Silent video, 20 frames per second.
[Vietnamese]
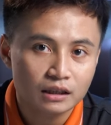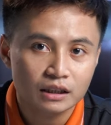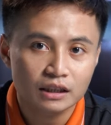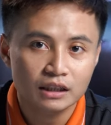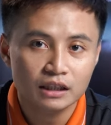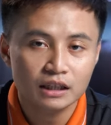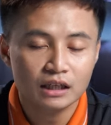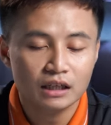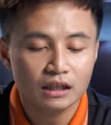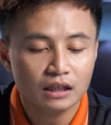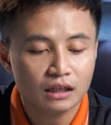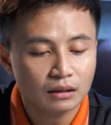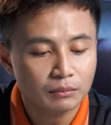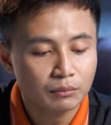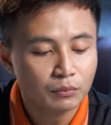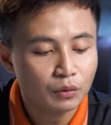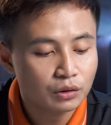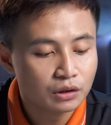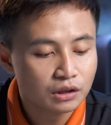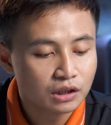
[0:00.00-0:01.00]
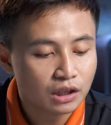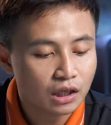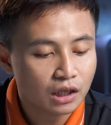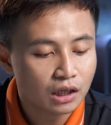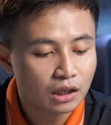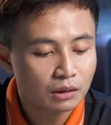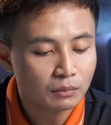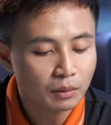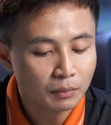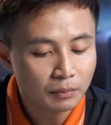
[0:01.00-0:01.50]
thì uh, à,
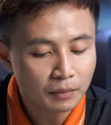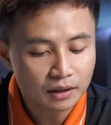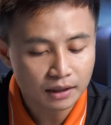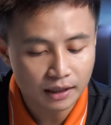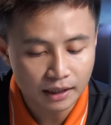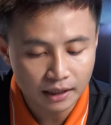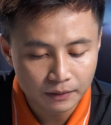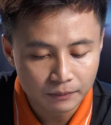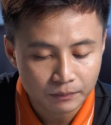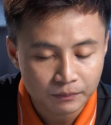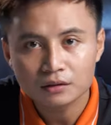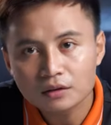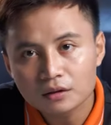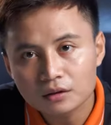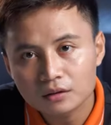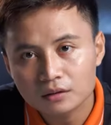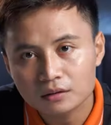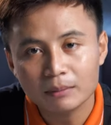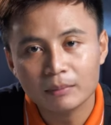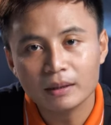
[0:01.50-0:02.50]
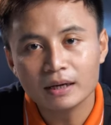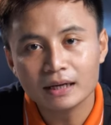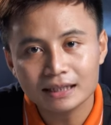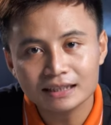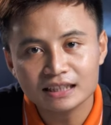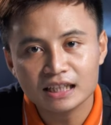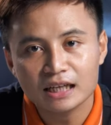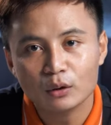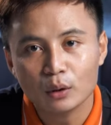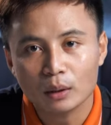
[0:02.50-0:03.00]
Monster Boomerang được ra mắt
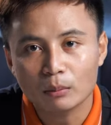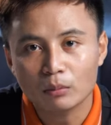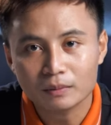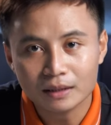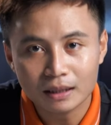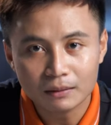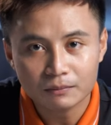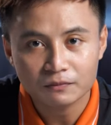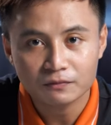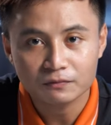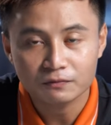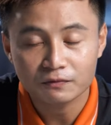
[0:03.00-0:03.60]
cách đây khoảng một năm